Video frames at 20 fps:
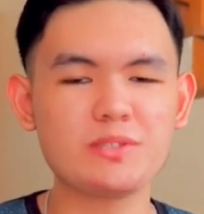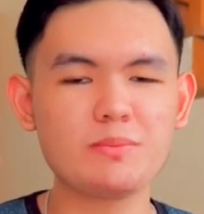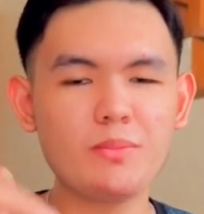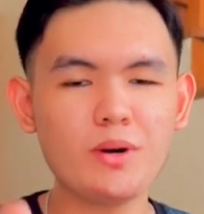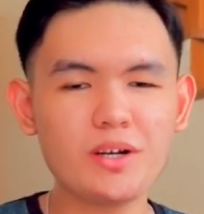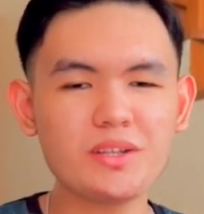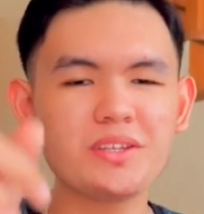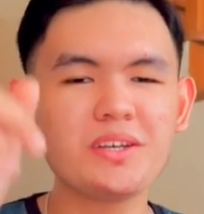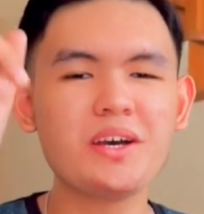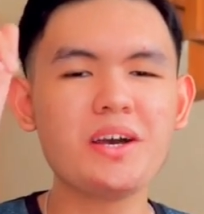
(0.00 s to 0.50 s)

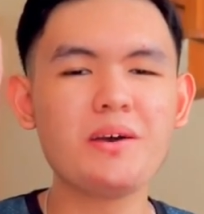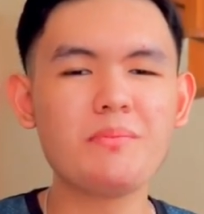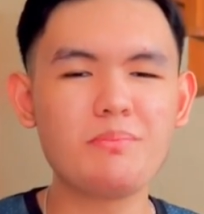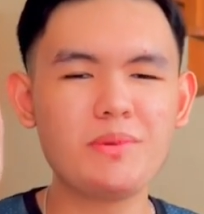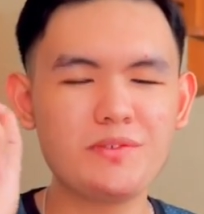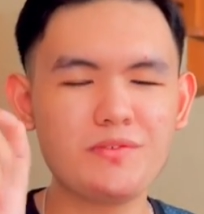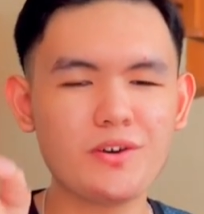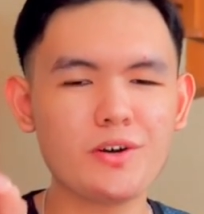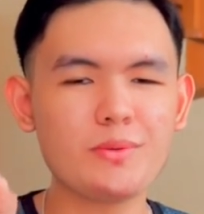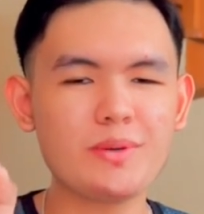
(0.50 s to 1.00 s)
But,
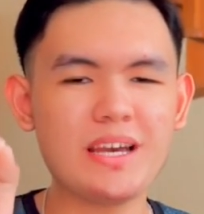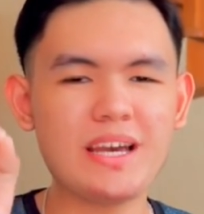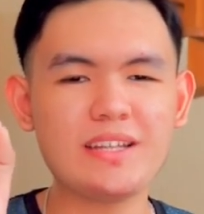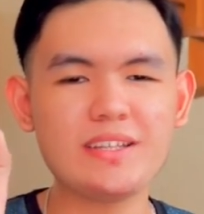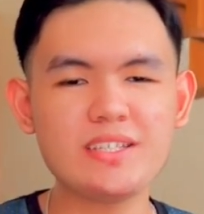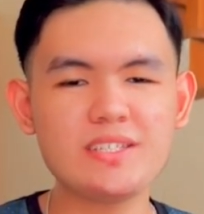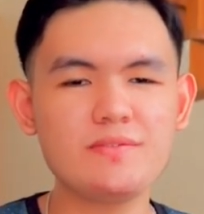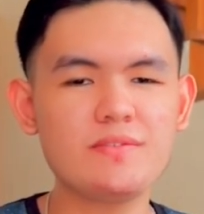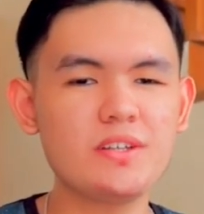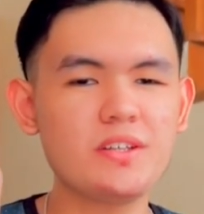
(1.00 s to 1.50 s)
before we end
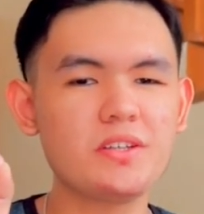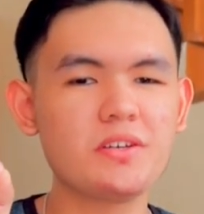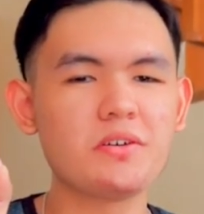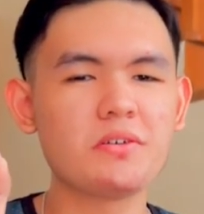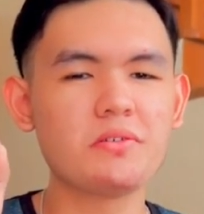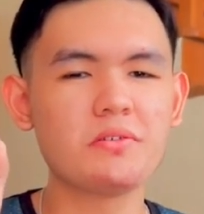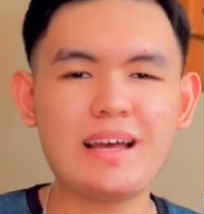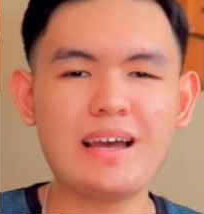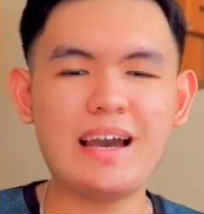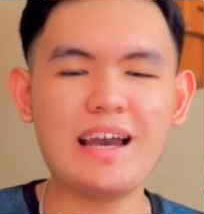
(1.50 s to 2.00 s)
this video,
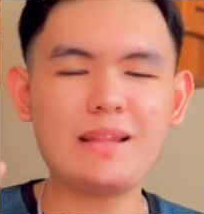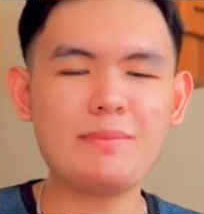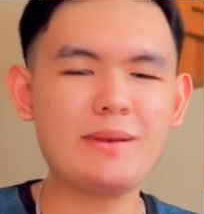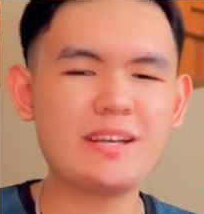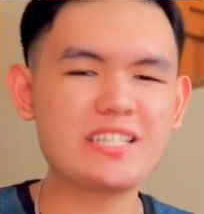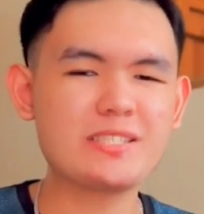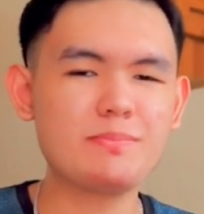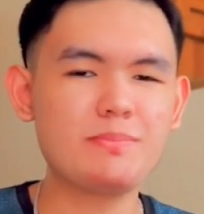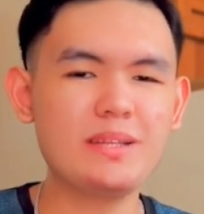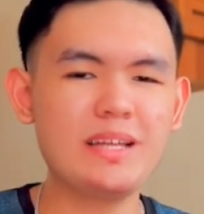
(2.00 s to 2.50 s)
I'll be
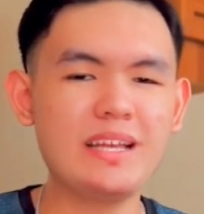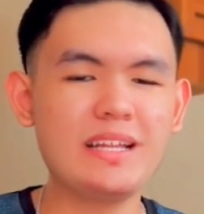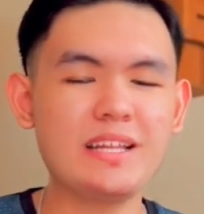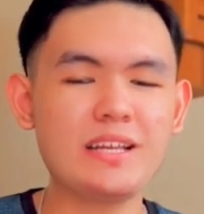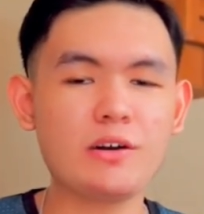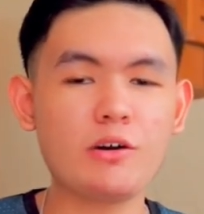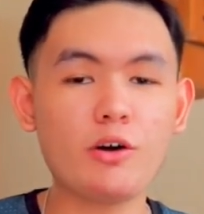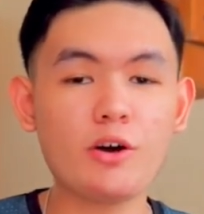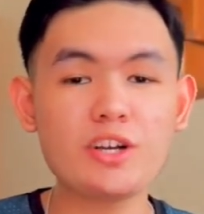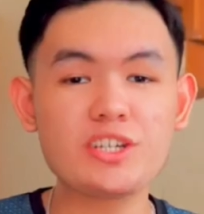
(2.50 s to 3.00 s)
explaining
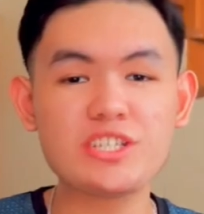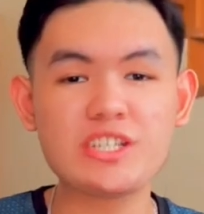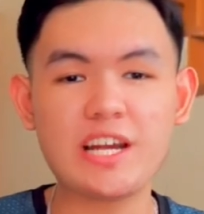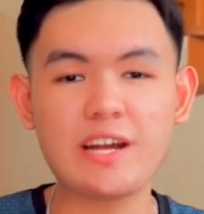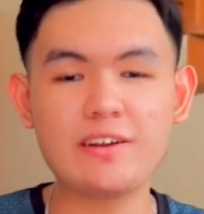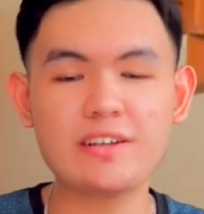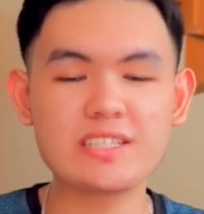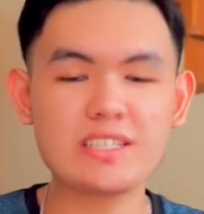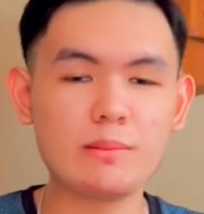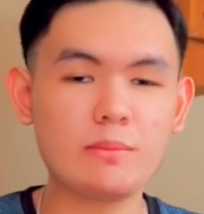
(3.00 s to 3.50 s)
or
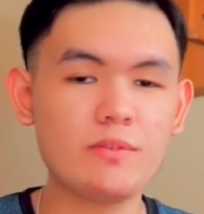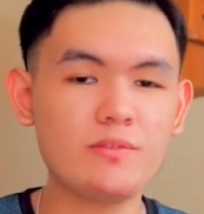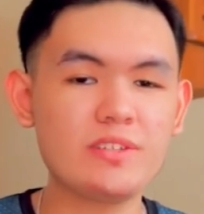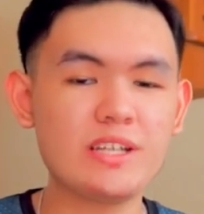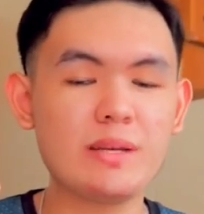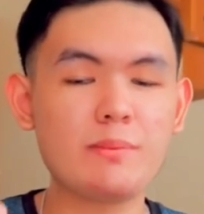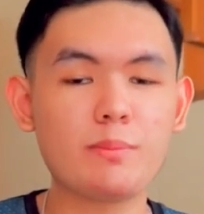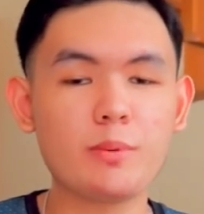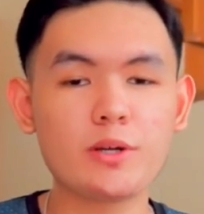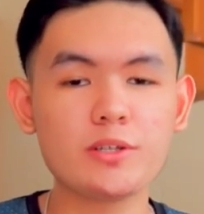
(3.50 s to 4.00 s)
sharing some of the
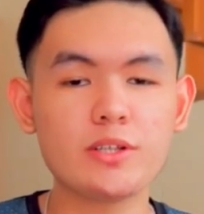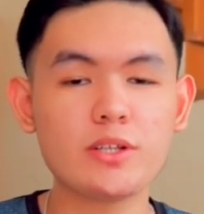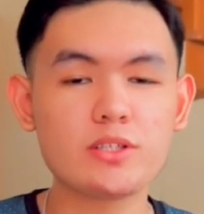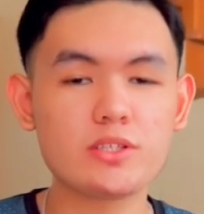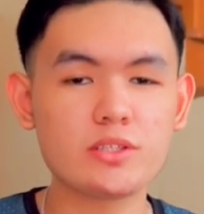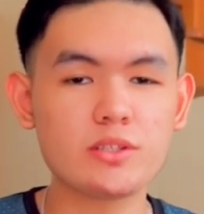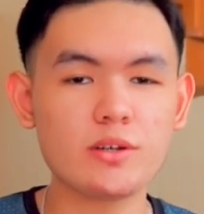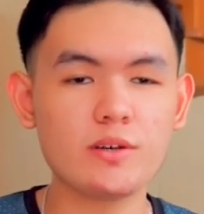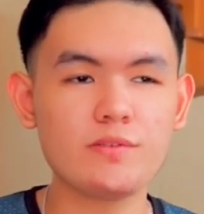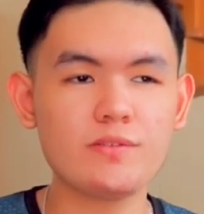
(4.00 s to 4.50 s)
important
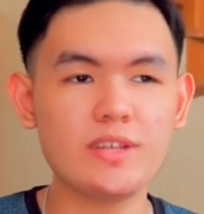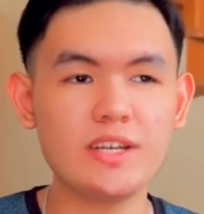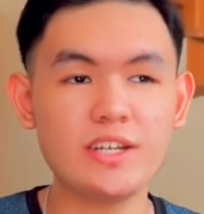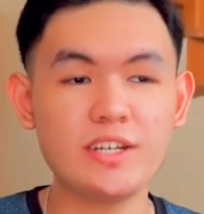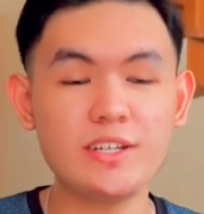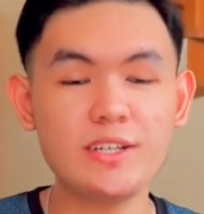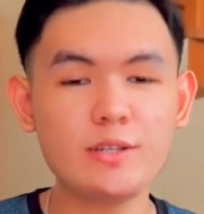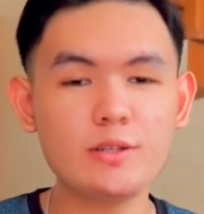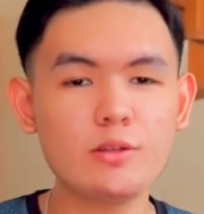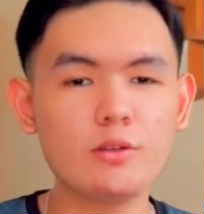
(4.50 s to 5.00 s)
stuff na you
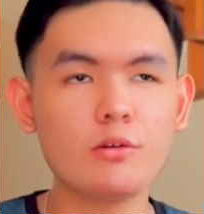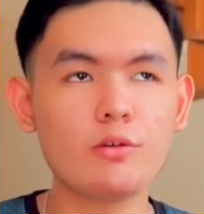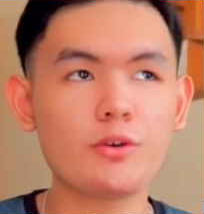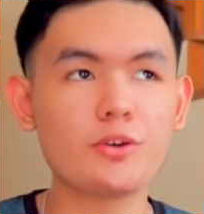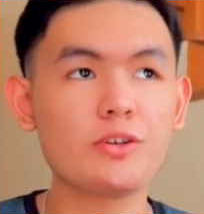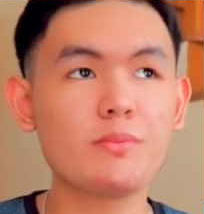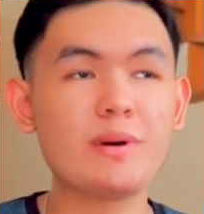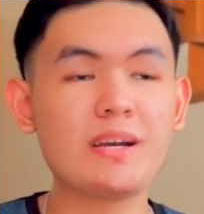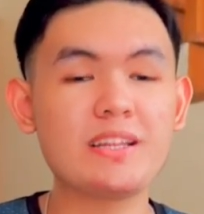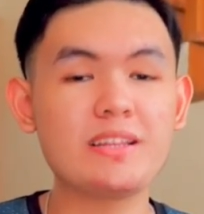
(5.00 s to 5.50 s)
need to know or you
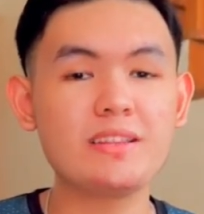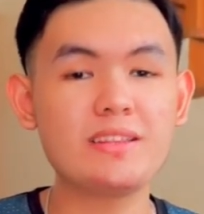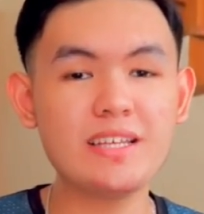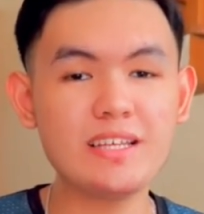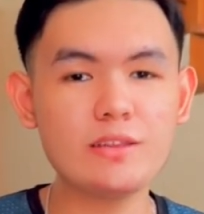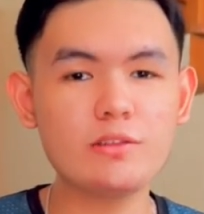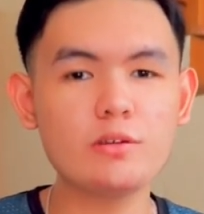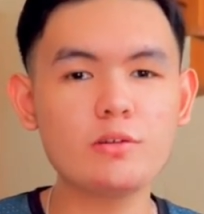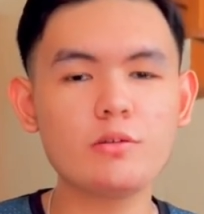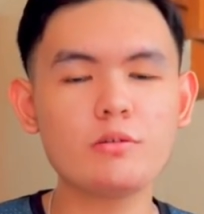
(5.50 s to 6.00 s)
might need
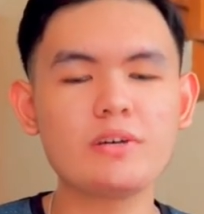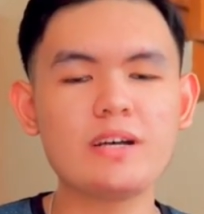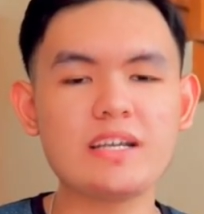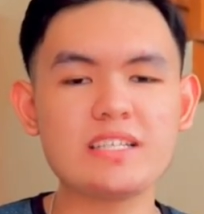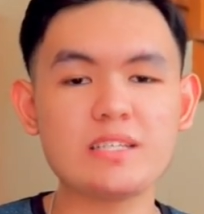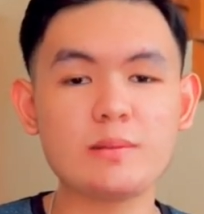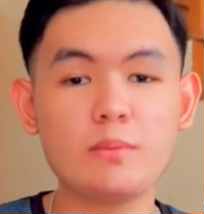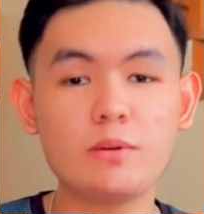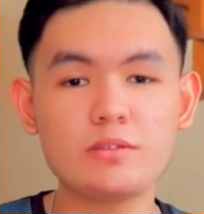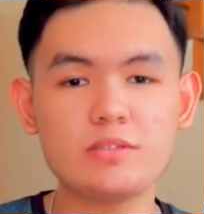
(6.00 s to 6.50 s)
to know guys
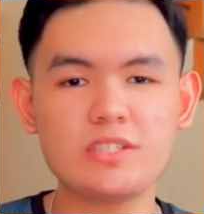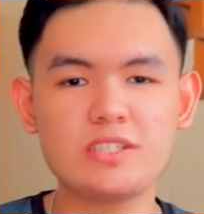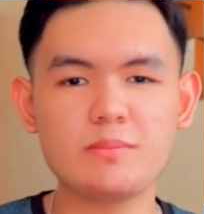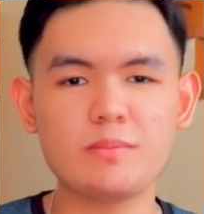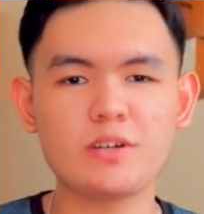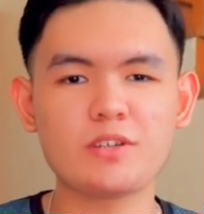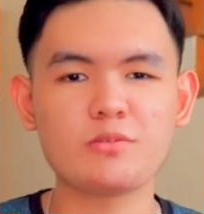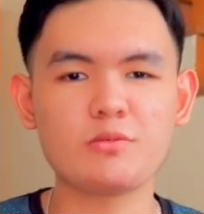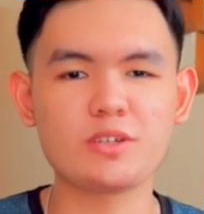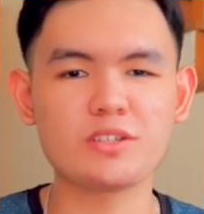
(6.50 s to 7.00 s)
about this
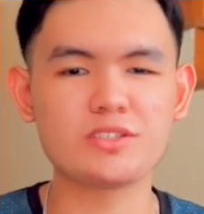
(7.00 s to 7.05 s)
smartwatch.